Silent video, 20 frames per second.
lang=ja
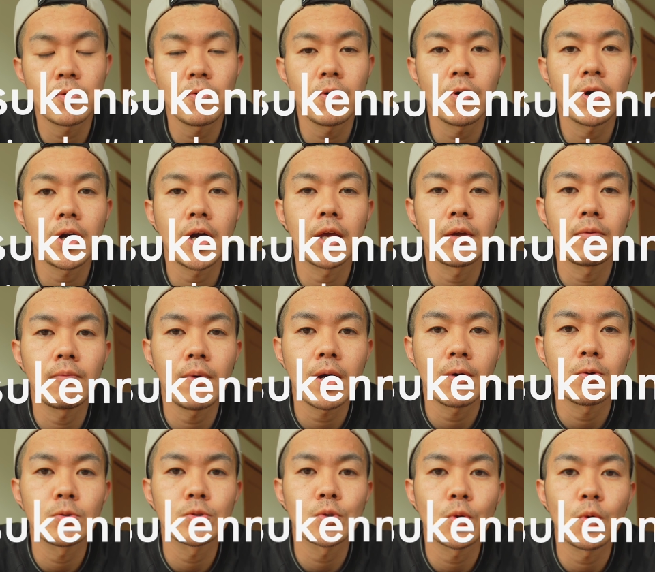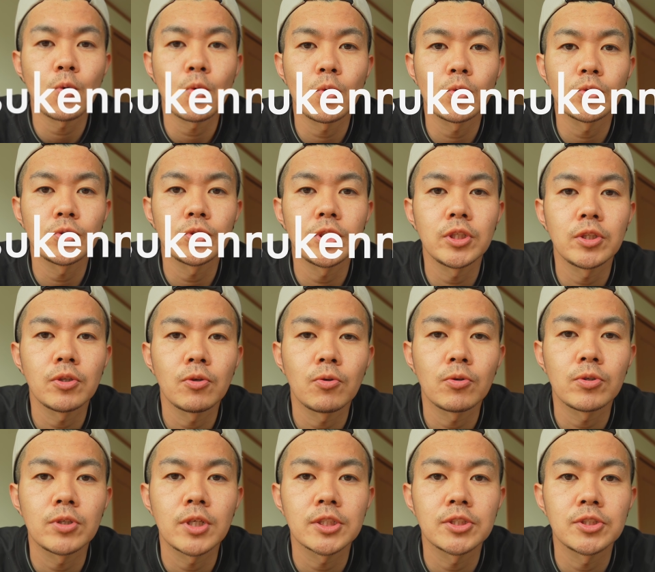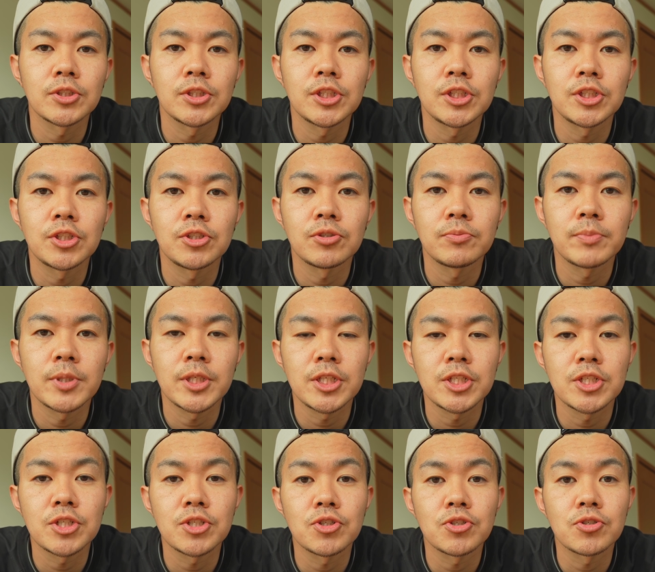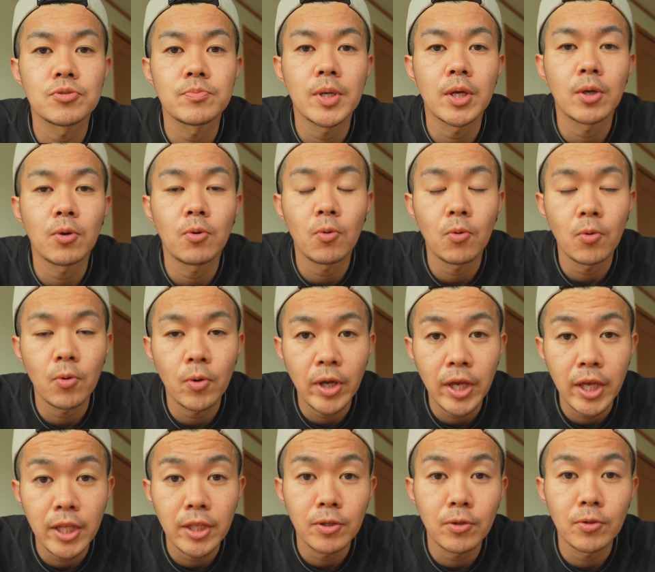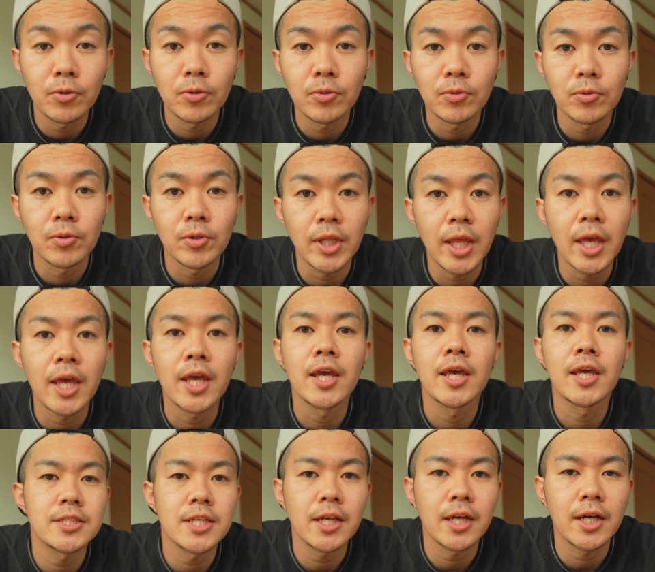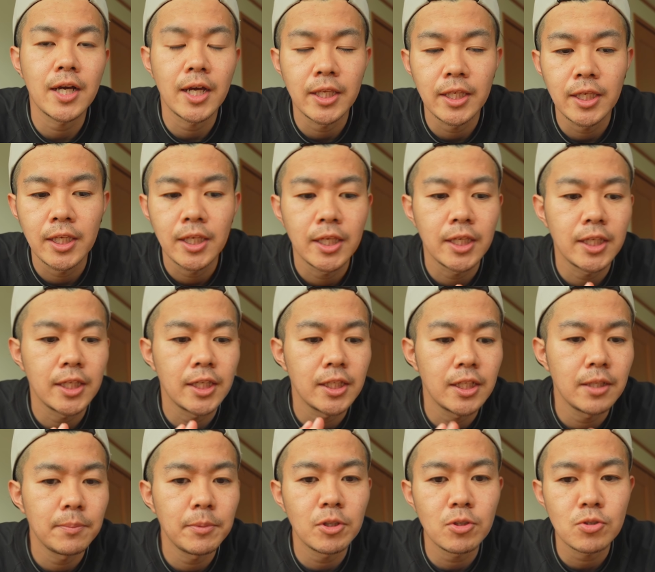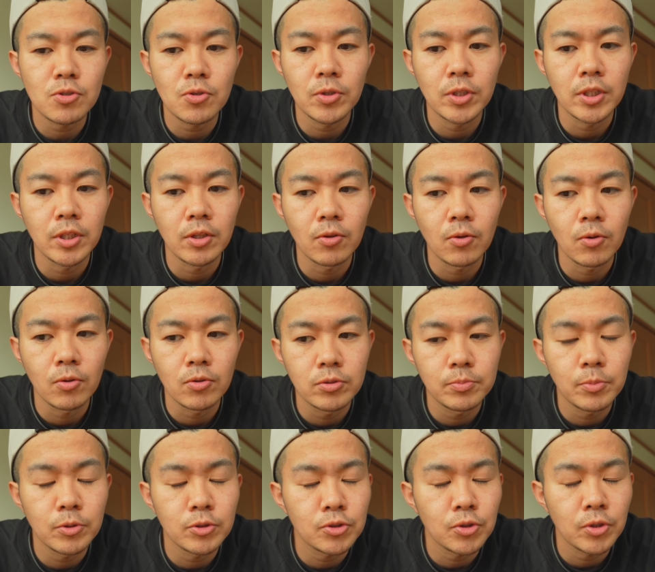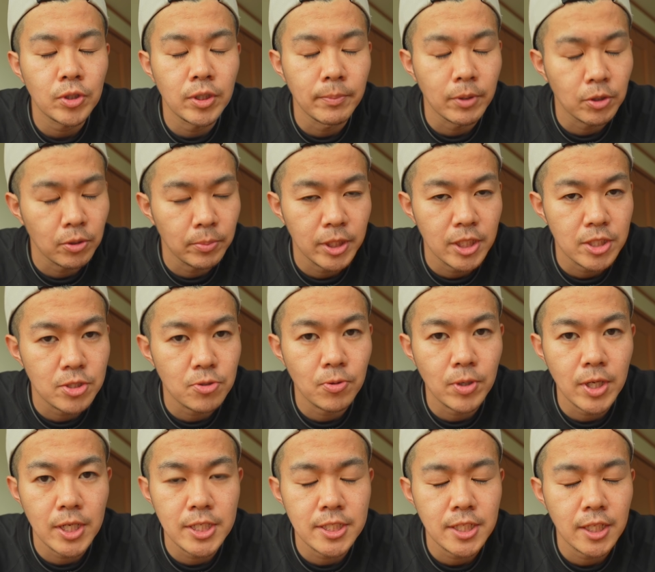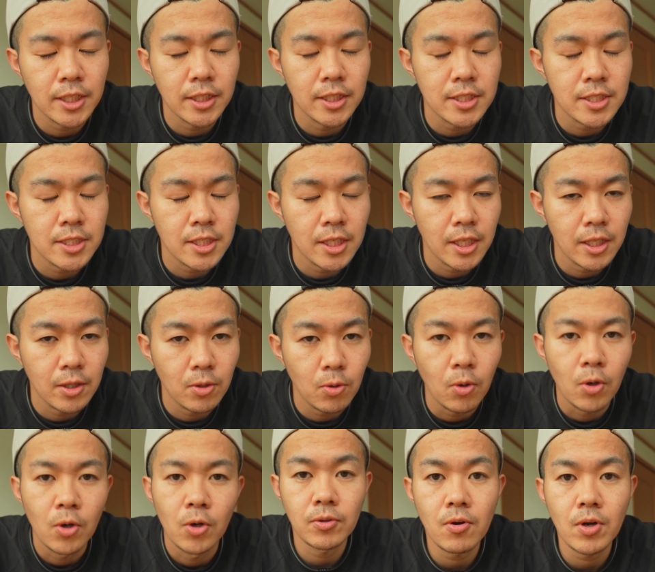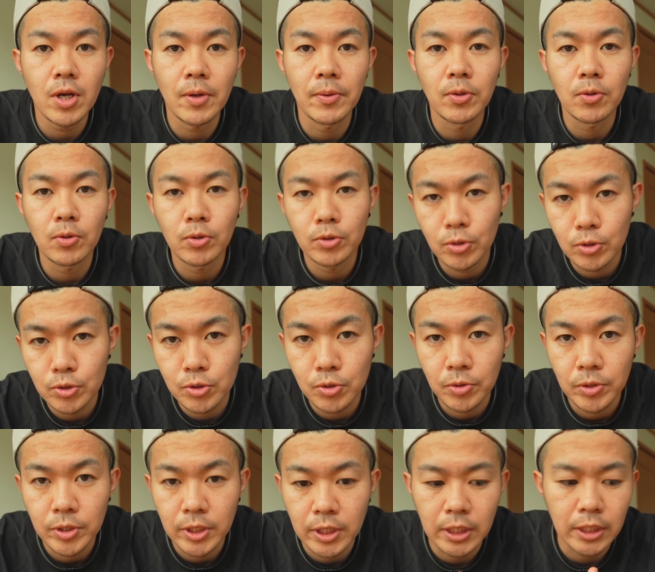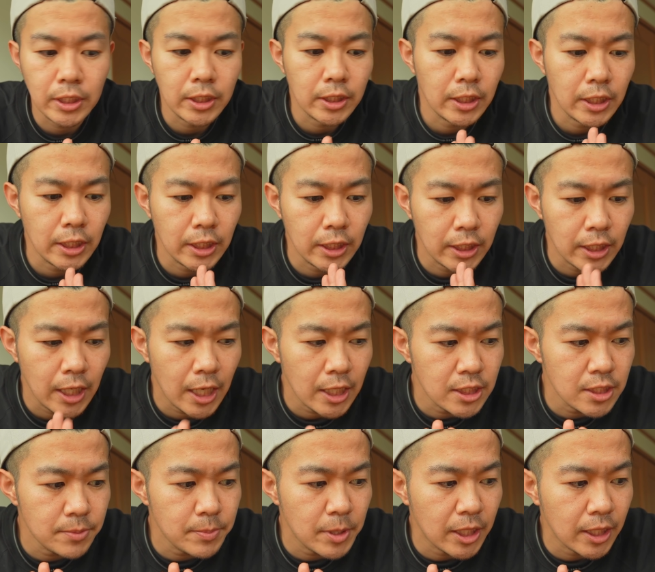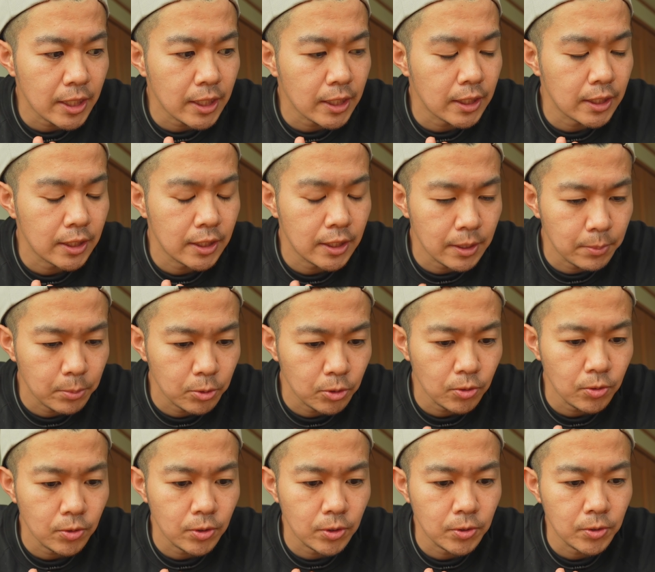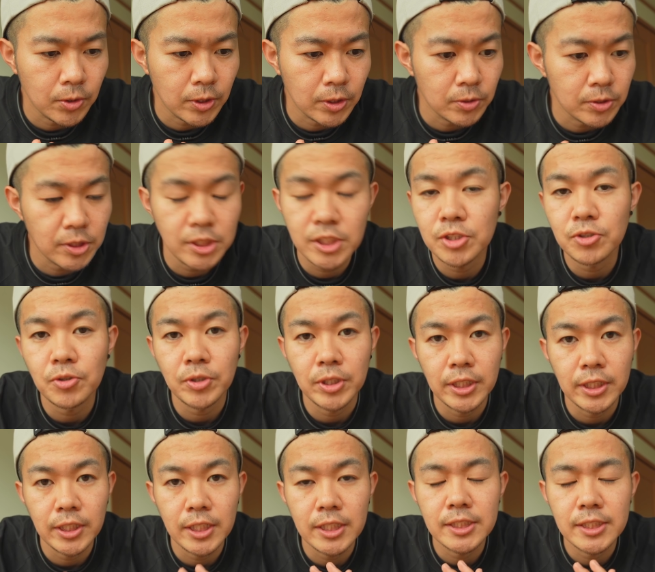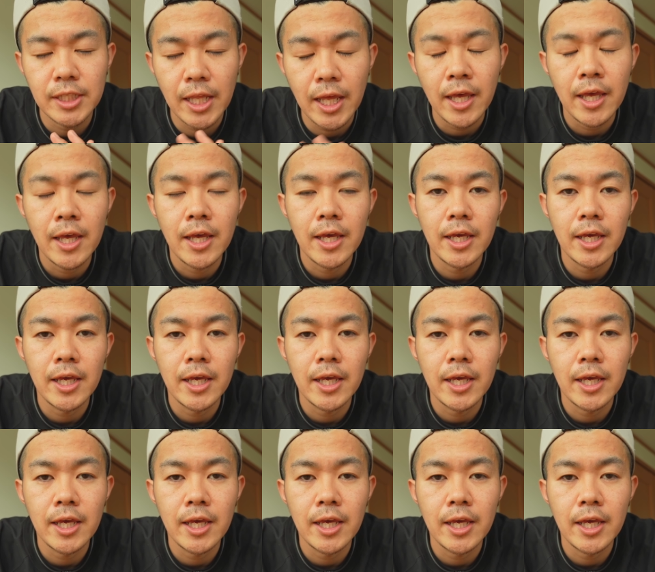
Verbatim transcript: 今回はコストコ購入品のろくがついっしゅうめにしゅうめ後編ということで、前回リピート商品とクーポン商品まとめて紹介したんですけど、今回は残りの商品、初めて買ったもの、あと新商品ですね、